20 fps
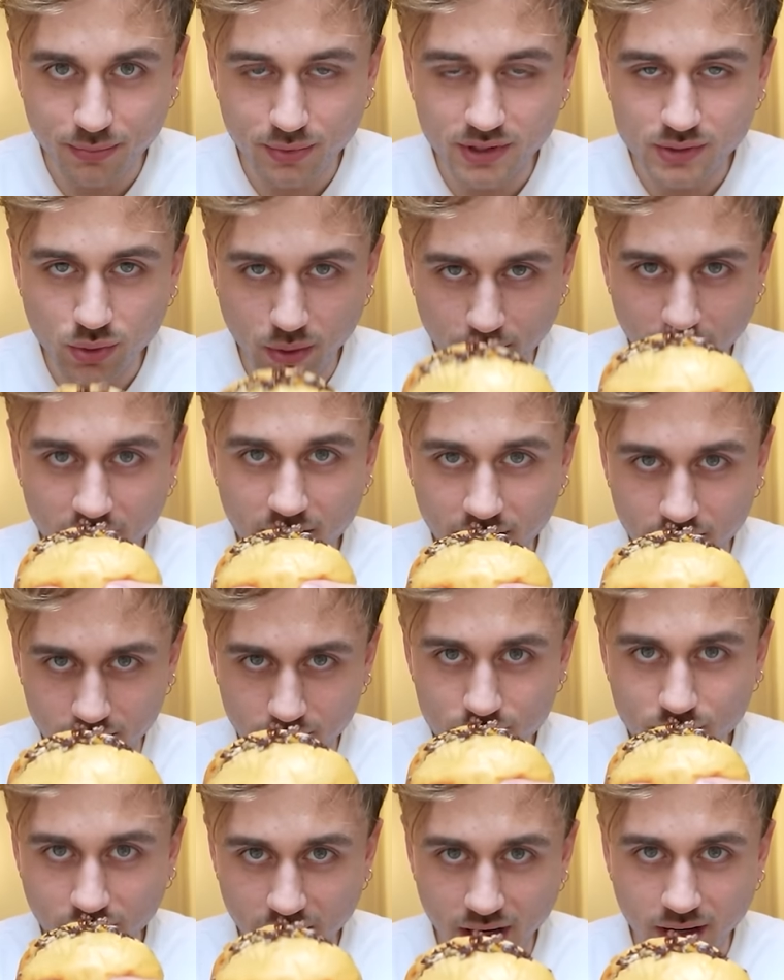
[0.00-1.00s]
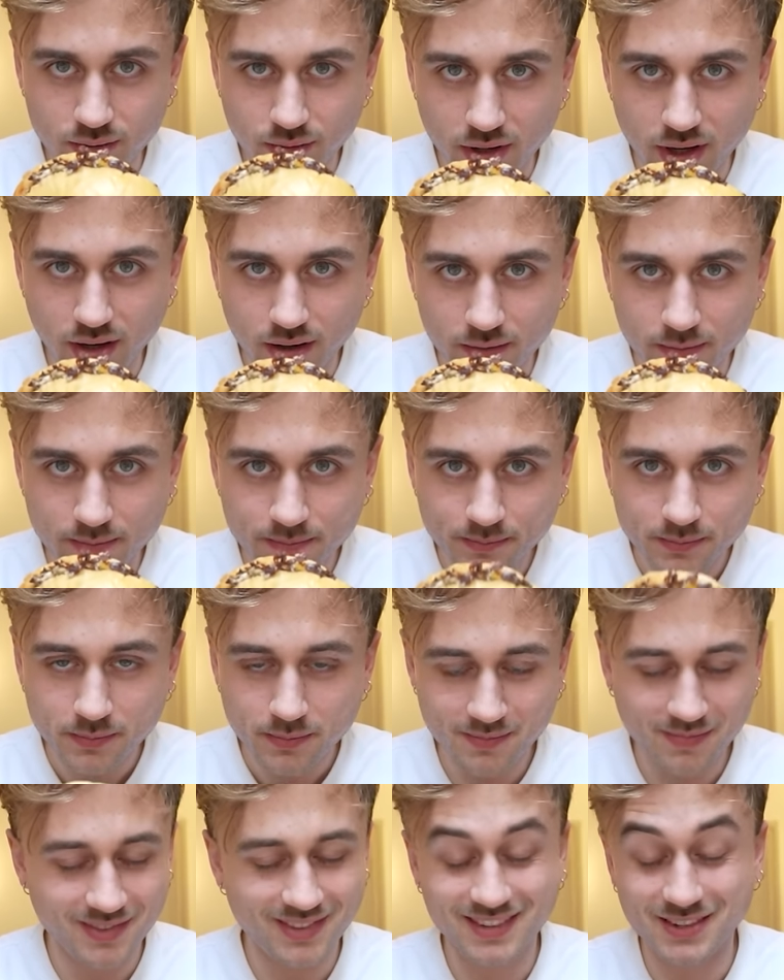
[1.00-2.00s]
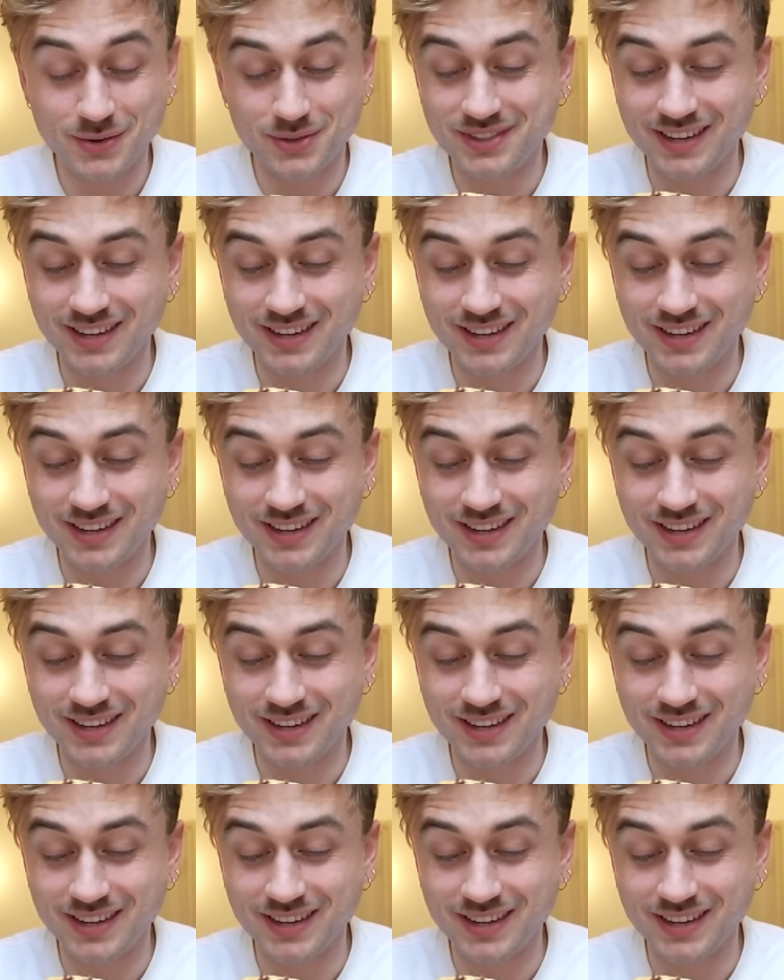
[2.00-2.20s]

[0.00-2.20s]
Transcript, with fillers: me déçois pas là, on se regarde, ok Le